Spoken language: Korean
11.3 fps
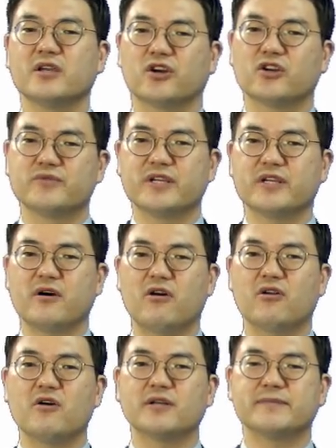여러분이
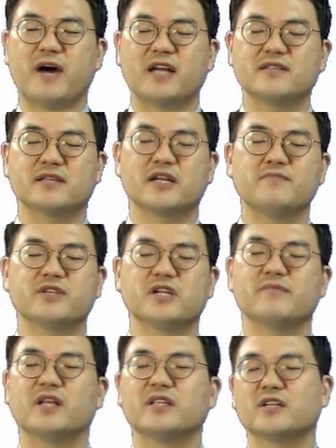여러 많은
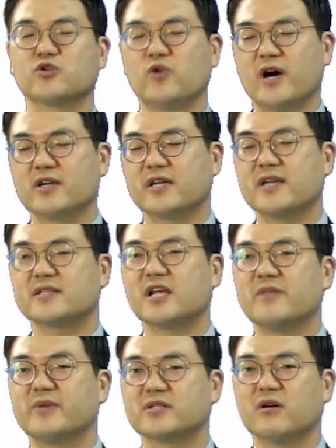사람들을 만나는 관계의
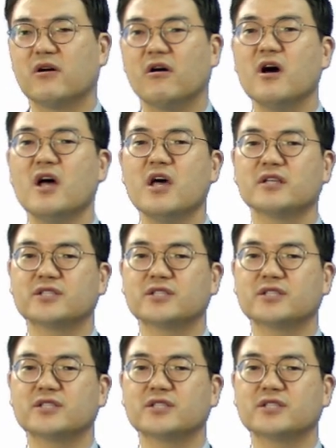삶에서